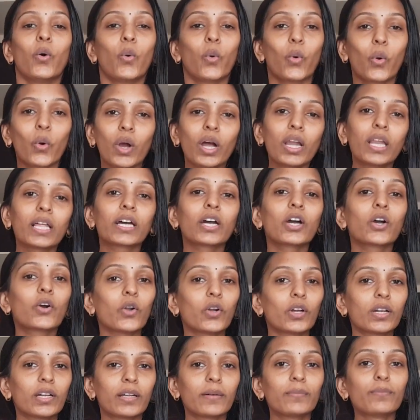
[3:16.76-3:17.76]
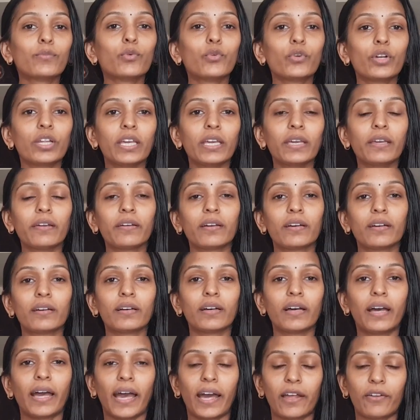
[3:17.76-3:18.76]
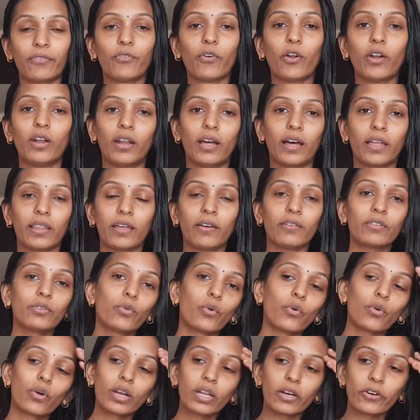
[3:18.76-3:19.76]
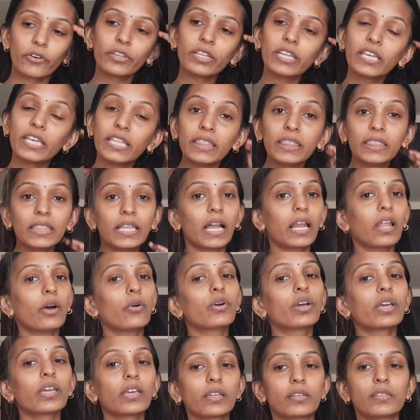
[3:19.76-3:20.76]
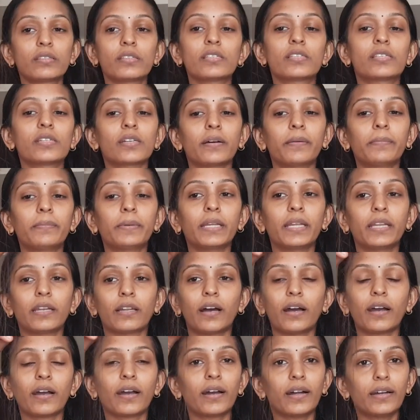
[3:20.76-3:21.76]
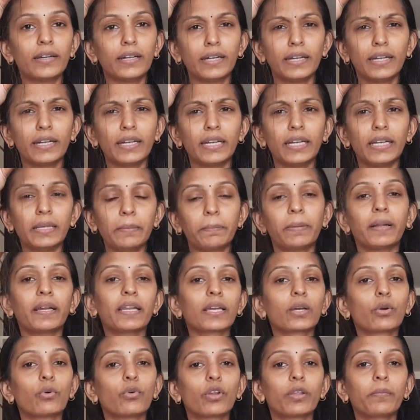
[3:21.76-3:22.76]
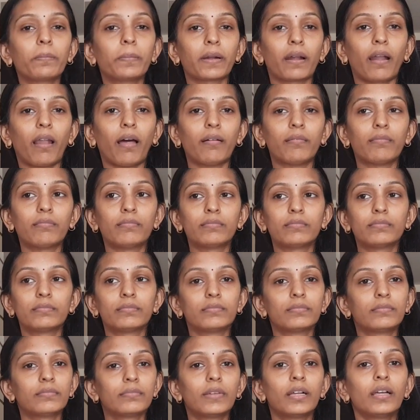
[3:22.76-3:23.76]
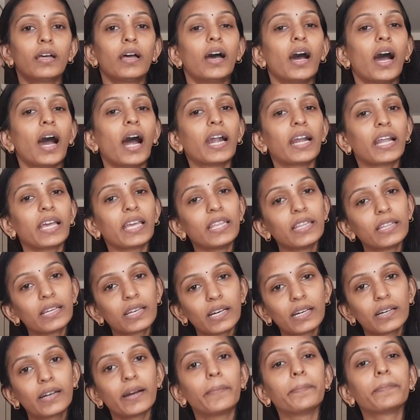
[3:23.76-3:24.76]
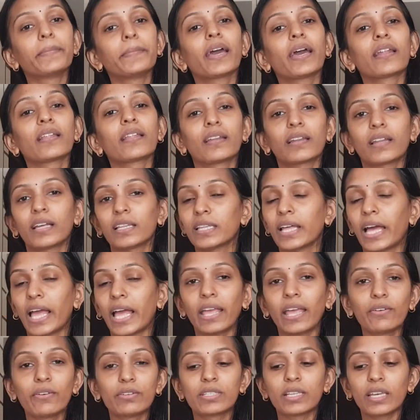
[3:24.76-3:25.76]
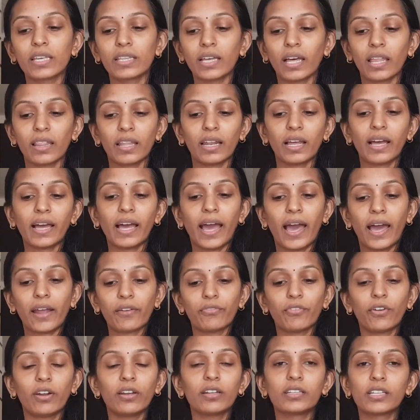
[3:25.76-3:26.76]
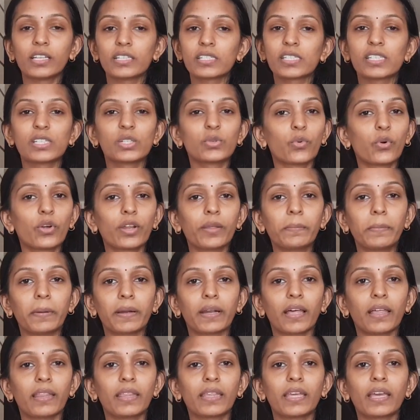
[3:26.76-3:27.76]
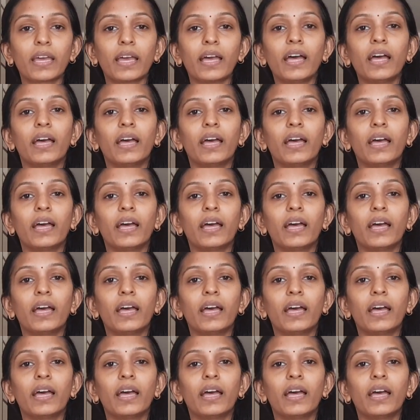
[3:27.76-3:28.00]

உங்களுக்கு கொட்டுற முடி ஹேர் ஃபால் அதாவது உங்களுக்கு வந்து இந்த அளவுக்கு இருந்துச்சு அப்படின்னா கண்டிப்பாக நீங்கள் ஒரி பண்ணலாம் ஆனால் இதுக்கு கம்மியாக இருந்ததுன்னா தயவு செய்து அதெல்லாம் ஹேர் ஃபால்னு நினச்சிட்டு ஒரி பண்ணாதீங்க